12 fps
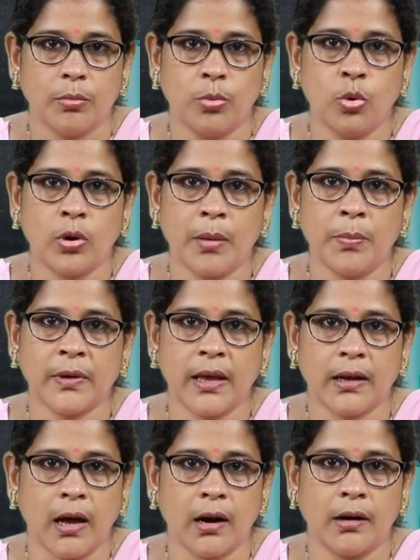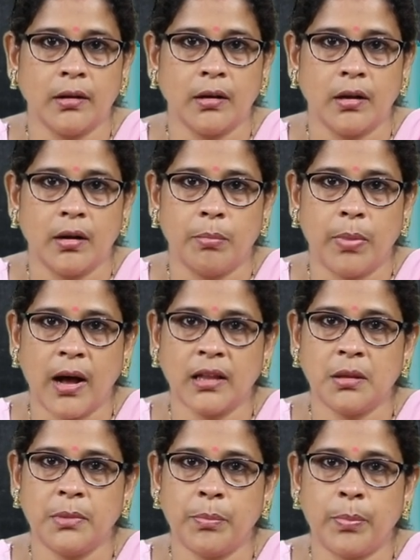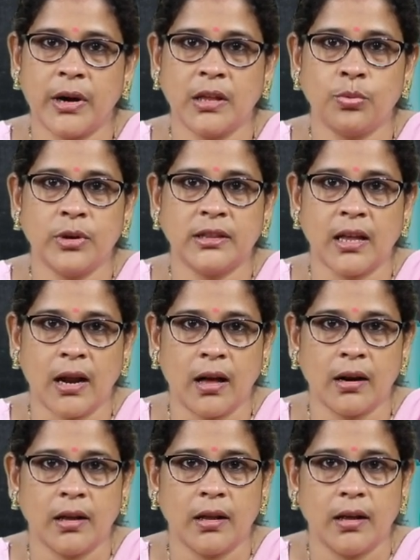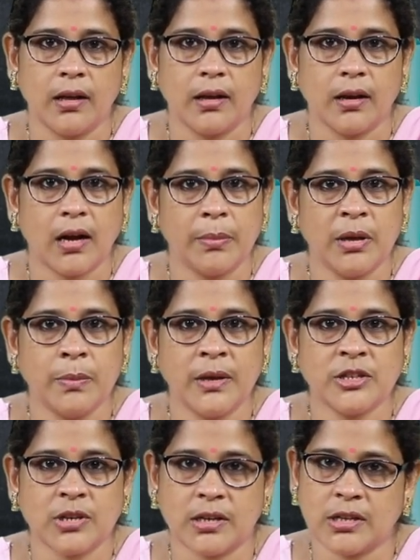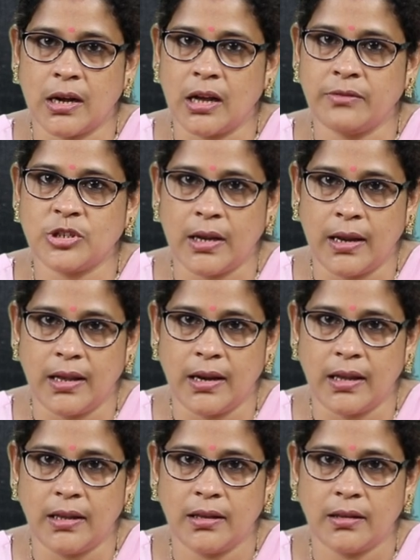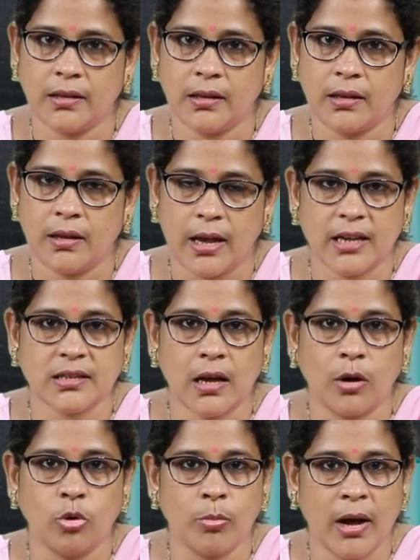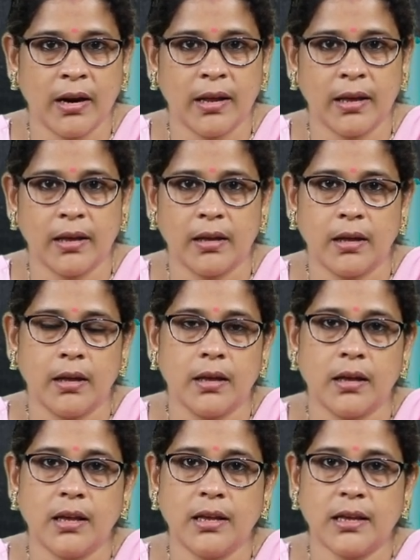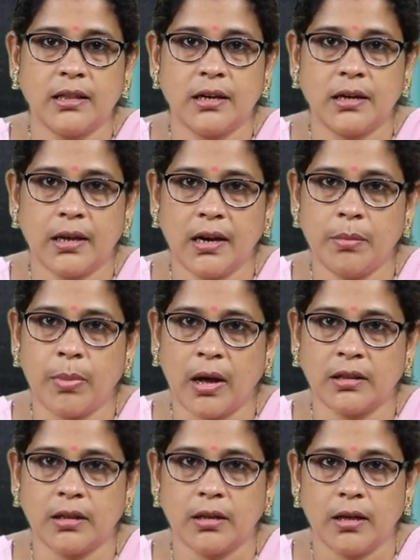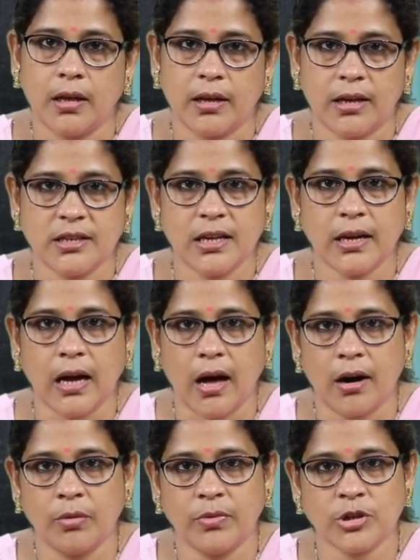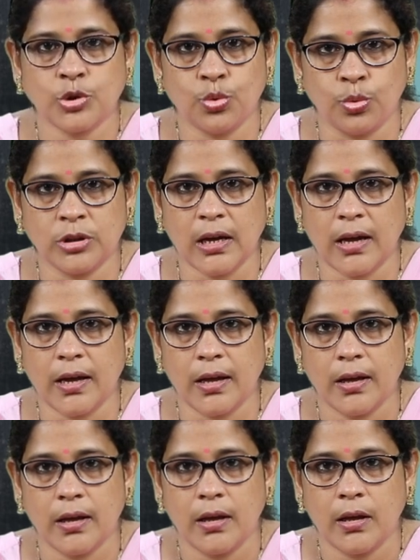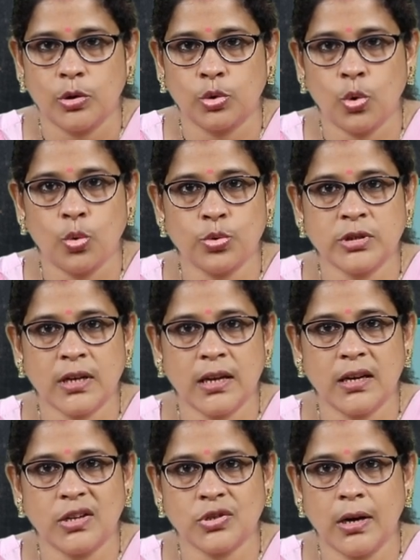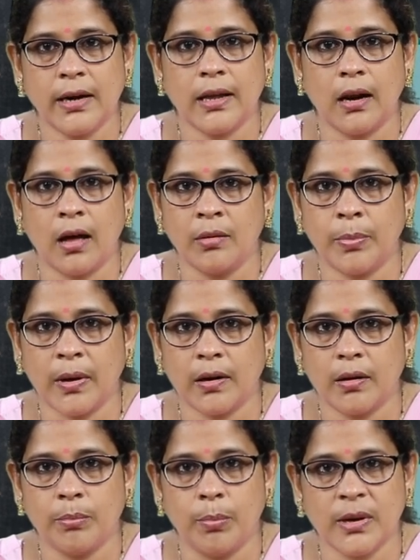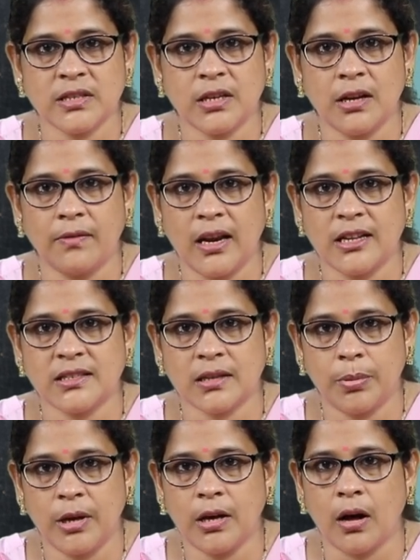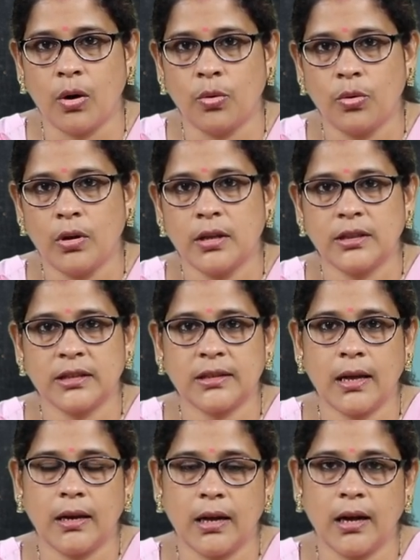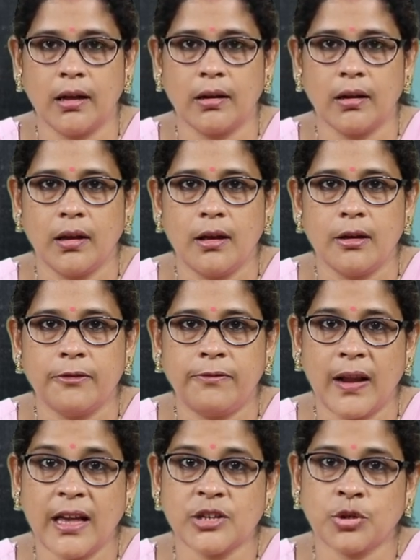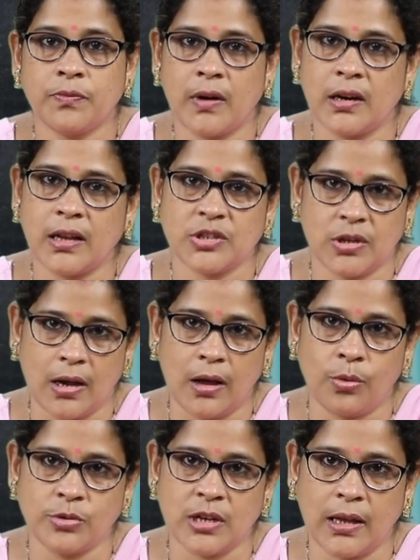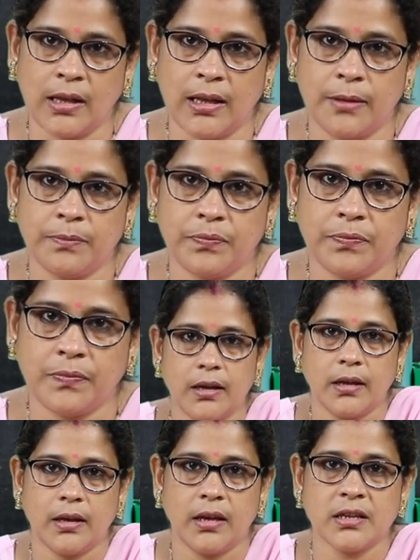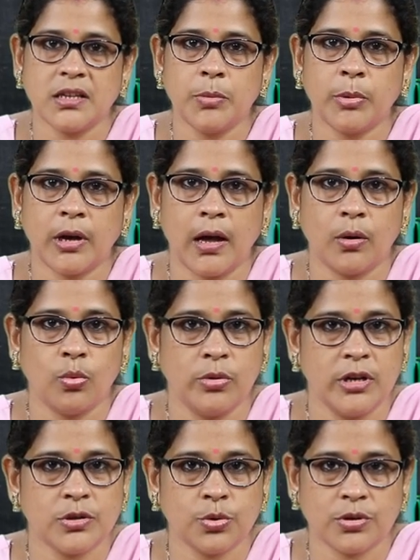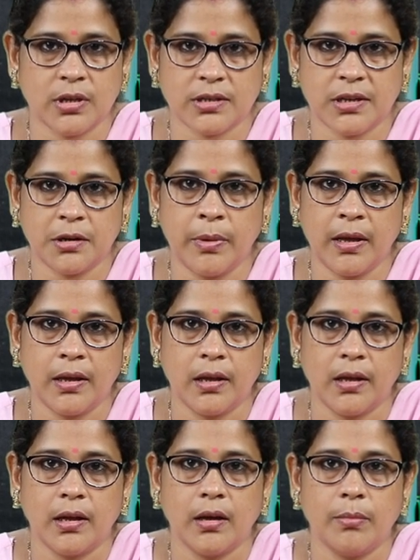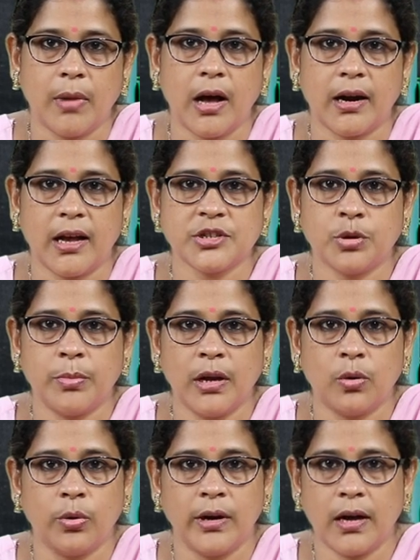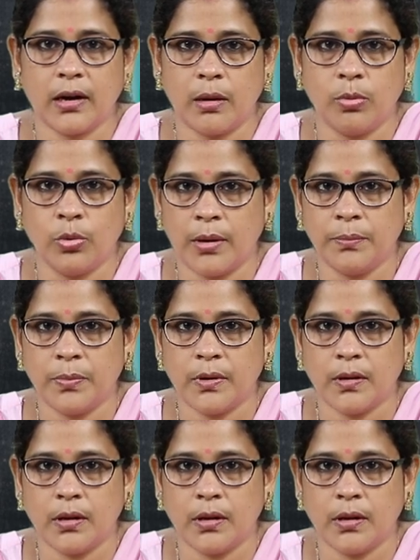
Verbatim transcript: भूकंप के कारण बांध में पड़ी हुई दरार कभी भी चर्चा का विषय नहीं रही ऐसा अनुमान है कि यदि टिहरी बांध किसी कारणवश टूटता है तो उसके निचले ढलान पर बसने वाले सभी गांव तथा नगर फ्लैश फ्लड का शिकार हो जाएंगे इसी प्रकार उन्नीस में महाराष्ट्र में कोयना का भूकंप